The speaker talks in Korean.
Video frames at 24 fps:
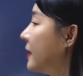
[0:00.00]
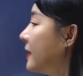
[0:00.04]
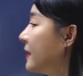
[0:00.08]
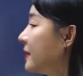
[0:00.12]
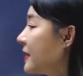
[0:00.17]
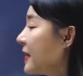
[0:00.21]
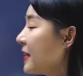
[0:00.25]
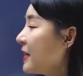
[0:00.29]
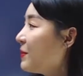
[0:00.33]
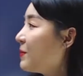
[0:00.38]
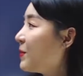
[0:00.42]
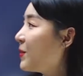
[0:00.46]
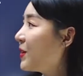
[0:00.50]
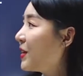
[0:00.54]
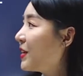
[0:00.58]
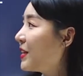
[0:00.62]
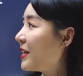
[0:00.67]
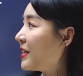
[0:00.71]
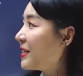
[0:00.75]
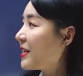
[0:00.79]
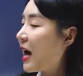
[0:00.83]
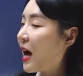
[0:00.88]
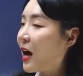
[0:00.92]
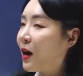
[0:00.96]
자,
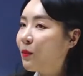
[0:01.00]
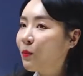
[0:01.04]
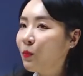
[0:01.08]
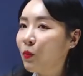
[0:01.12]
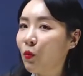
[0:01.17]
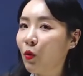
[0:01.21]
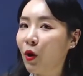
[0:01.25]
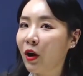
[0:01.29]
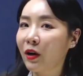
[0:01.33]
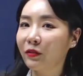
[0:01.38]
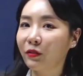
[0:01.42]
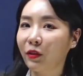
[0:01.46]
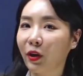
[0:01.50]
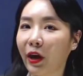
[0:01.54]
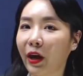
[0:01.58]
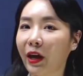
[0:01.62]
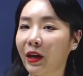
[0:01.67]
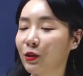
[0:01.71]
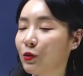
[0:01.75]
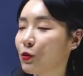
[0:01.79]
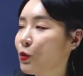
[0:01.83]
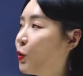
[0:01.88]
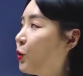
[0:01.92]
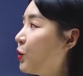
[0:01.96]
이번에는 양보와
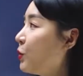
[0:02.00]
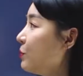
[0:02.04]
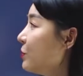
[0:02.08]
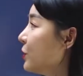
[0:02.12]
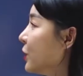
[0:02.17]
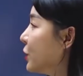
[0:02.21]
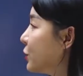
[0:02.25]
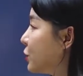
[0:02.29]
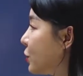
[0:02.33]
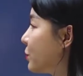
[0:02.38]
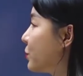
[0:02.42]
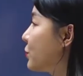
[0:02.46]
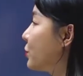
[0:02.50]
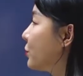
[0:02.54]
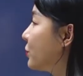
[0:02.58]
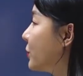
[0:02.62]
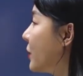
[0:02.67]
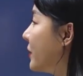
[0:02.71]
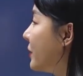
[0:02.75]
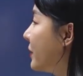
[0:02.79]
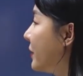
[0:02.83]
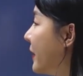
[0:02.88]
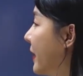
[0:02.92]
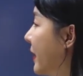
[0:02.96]
대조 의미의
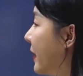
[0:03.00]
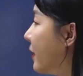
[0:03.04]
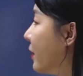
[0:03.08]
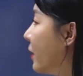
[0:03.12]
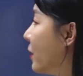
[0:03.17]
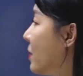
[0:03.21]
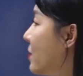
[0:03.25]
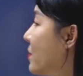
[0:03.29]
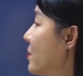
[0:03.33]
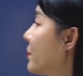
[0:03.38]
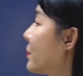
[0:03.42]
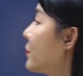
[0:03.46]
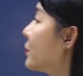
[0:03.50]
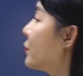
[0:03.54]
접속사들이에요.